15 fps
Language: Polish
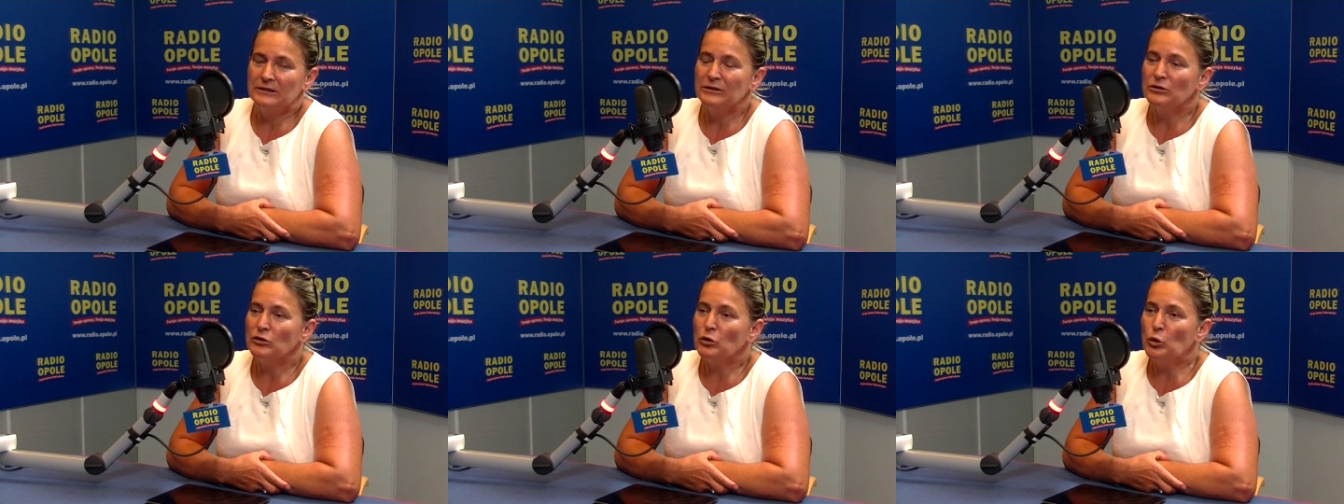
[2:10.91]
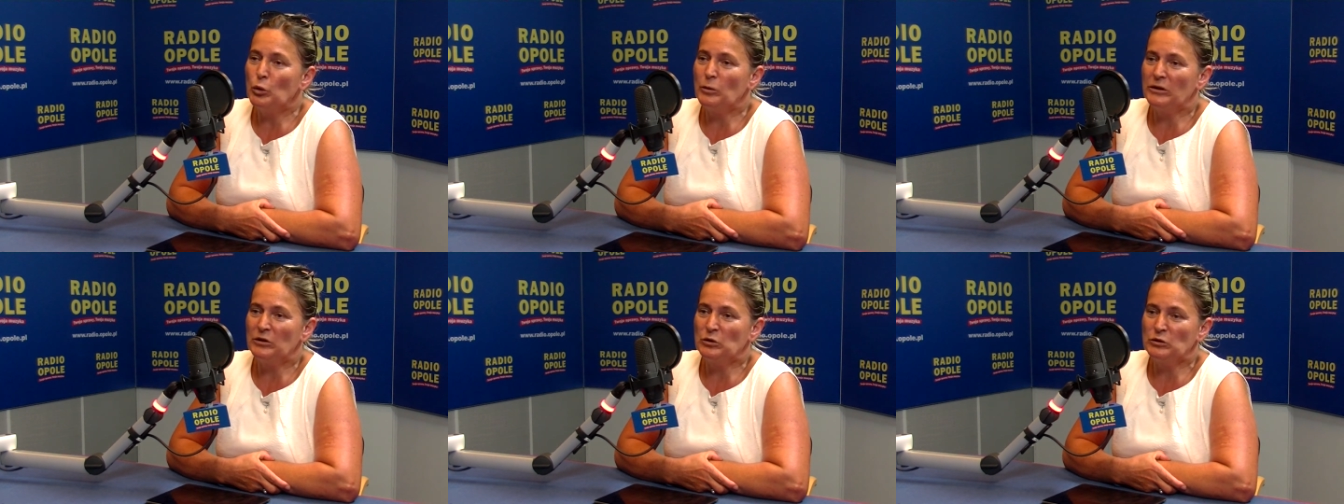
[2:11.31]
ten
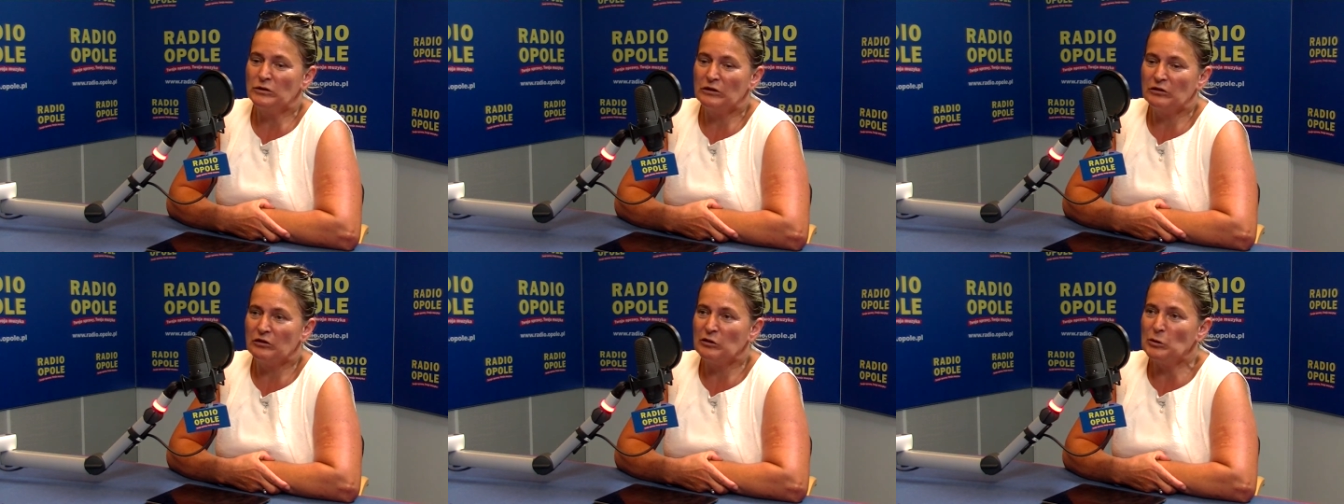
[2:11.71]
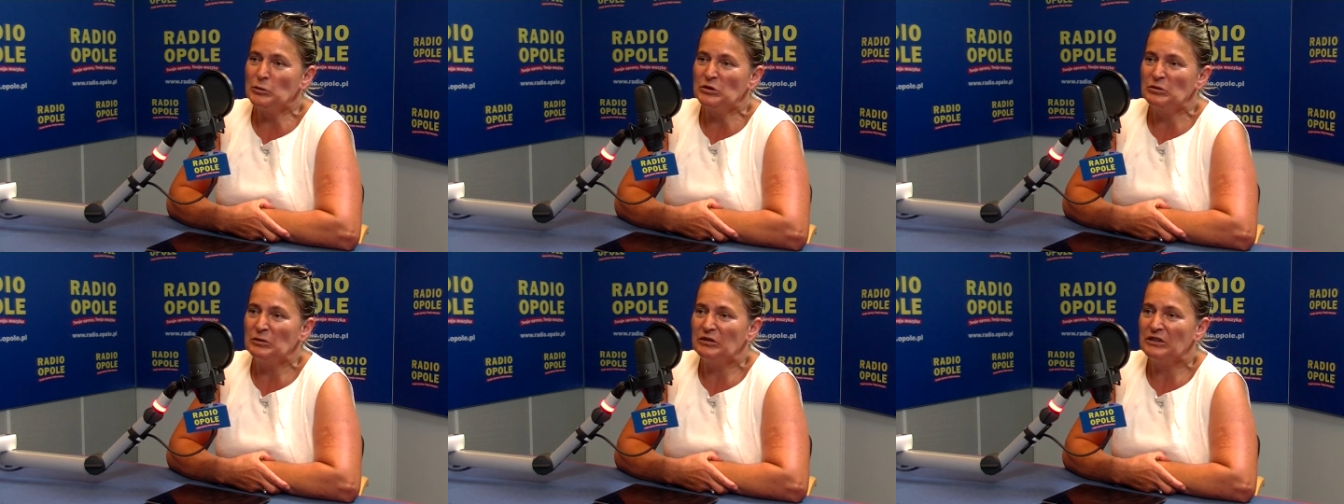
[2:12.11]
dokument, który został
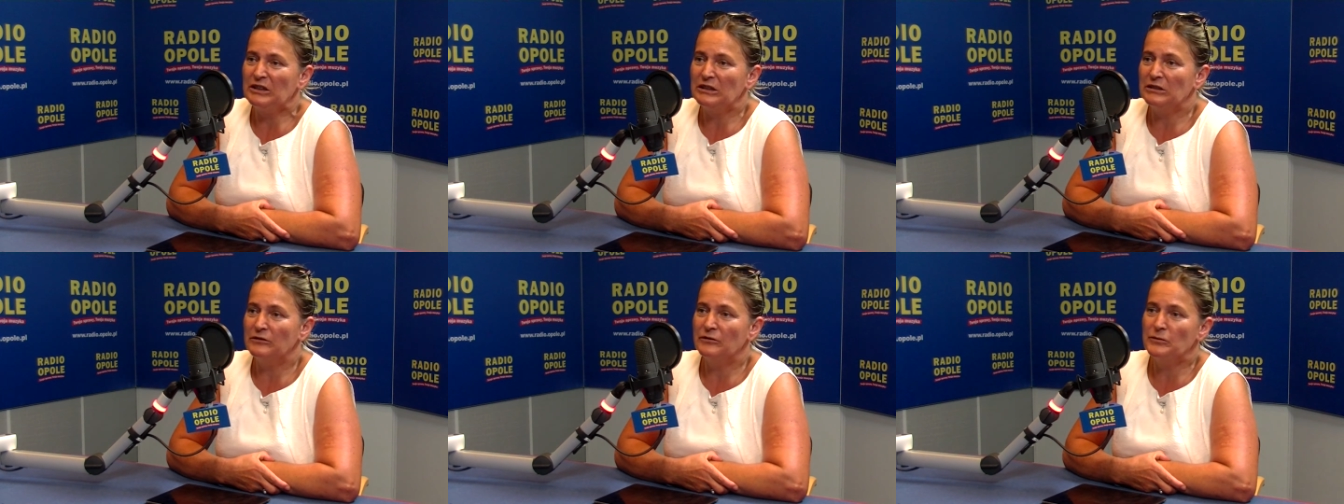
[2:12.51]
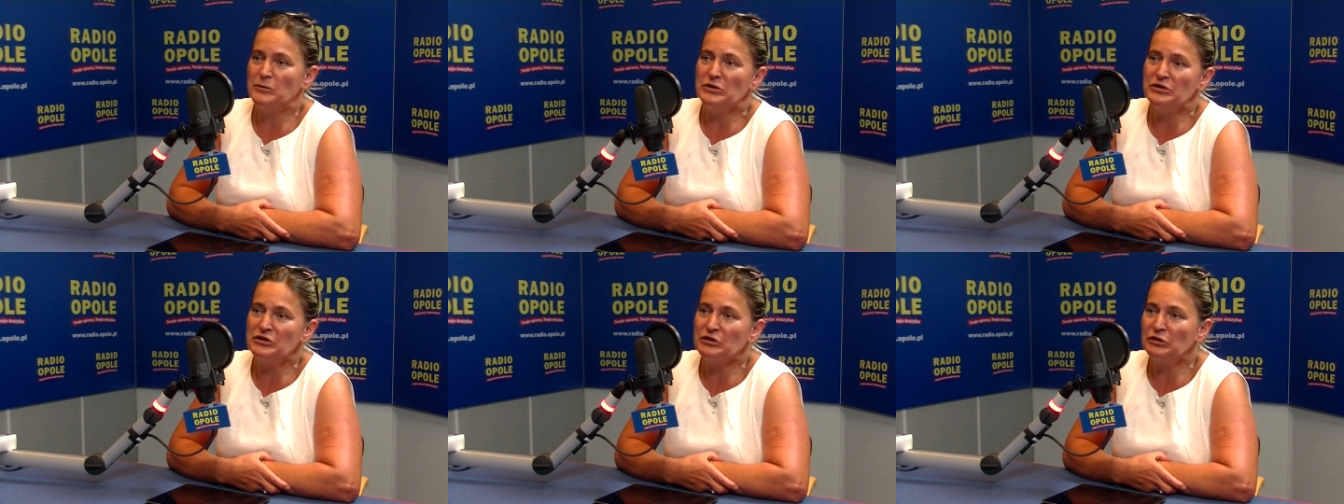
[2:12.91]
podpisany w
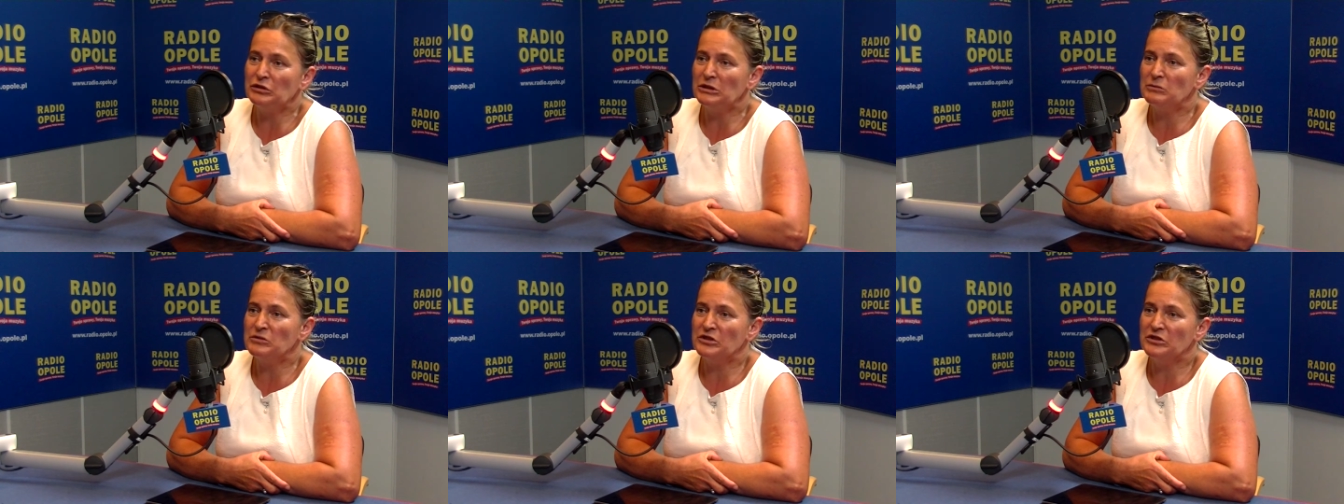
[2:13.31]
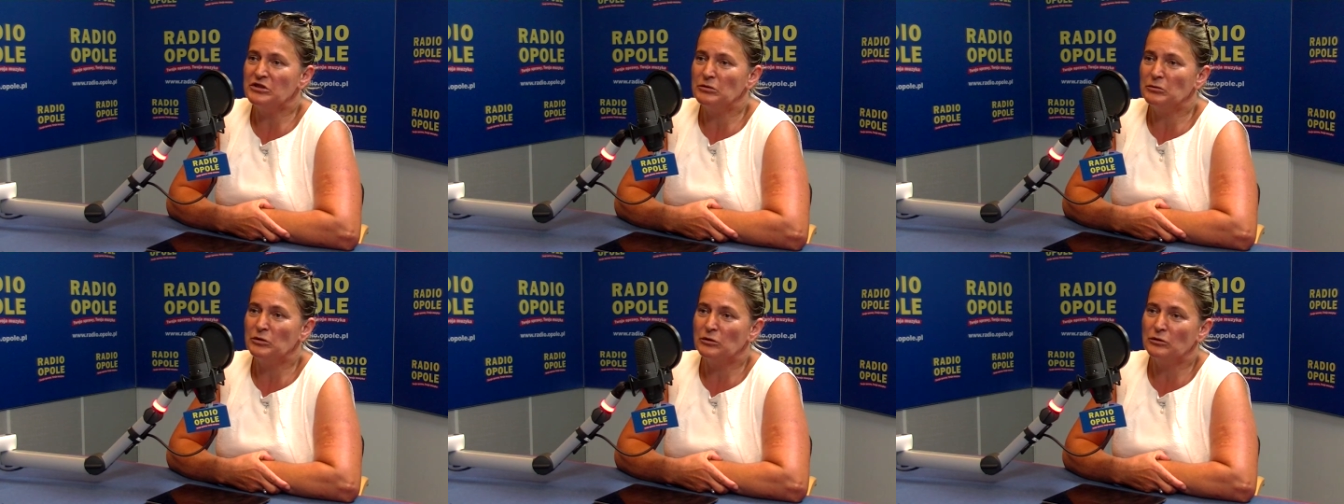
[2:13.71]

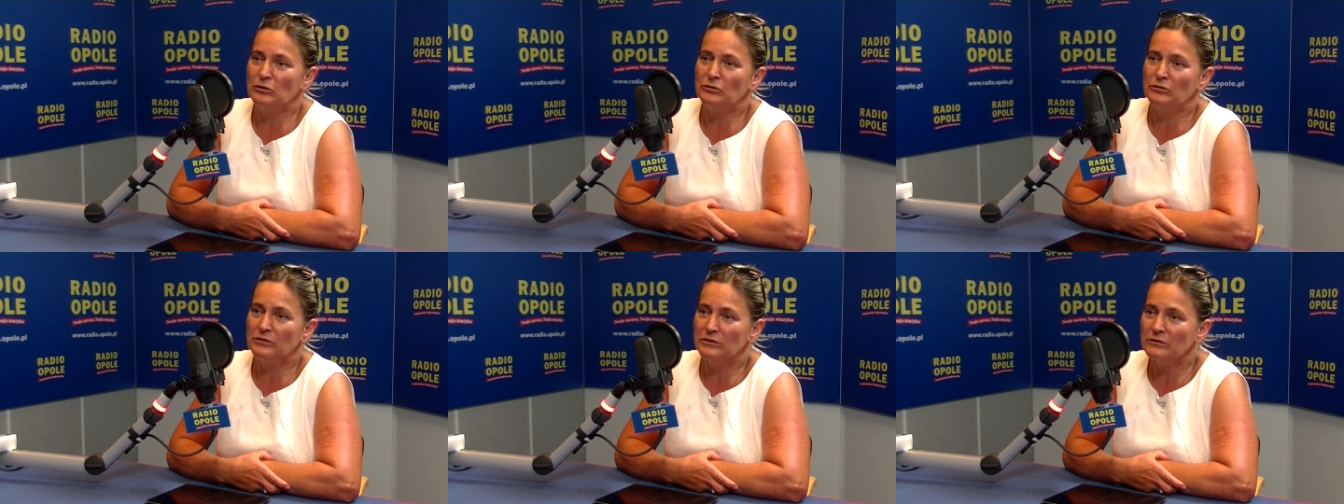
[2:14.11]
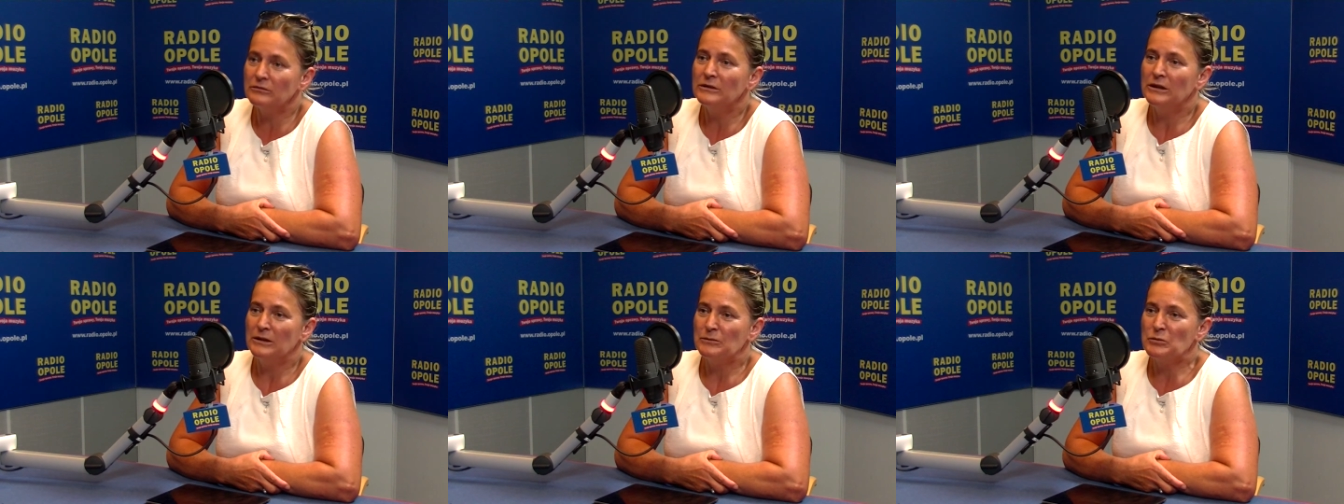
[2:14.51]
1953 roku, no,
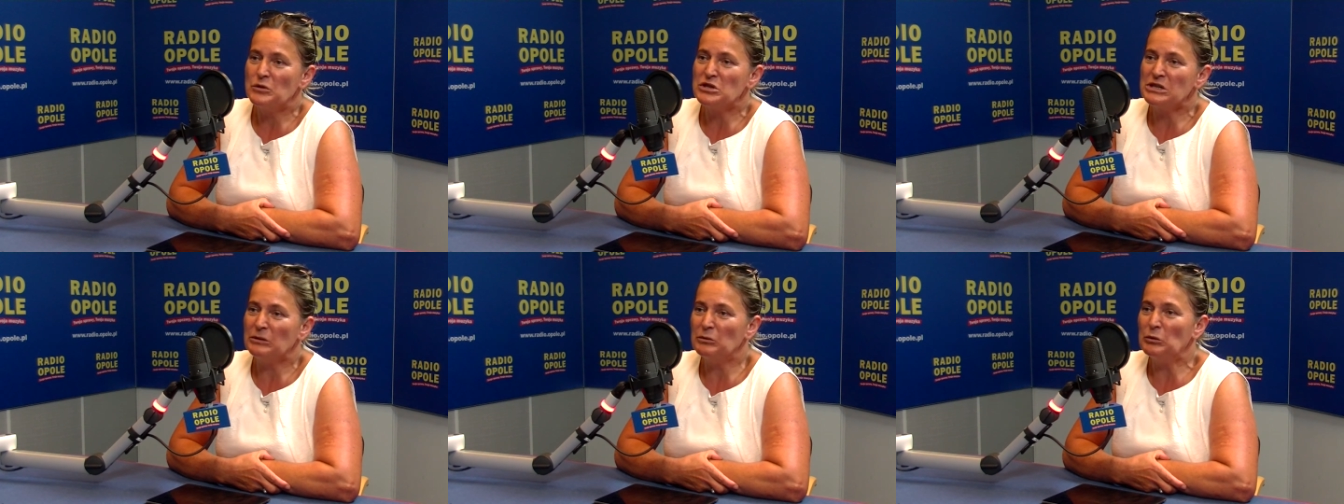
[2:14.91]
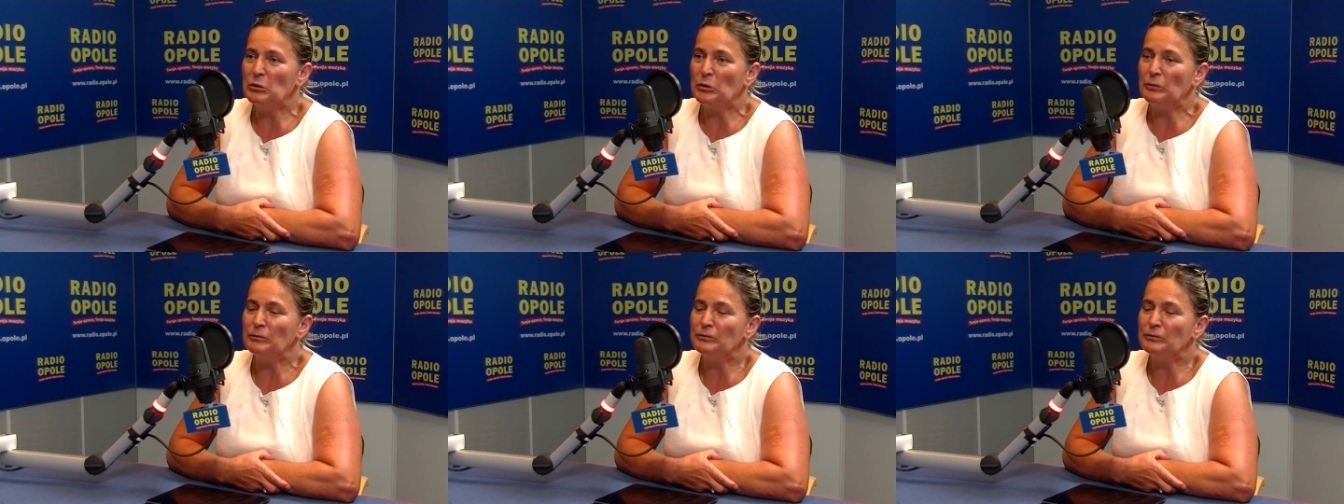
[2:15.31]
można było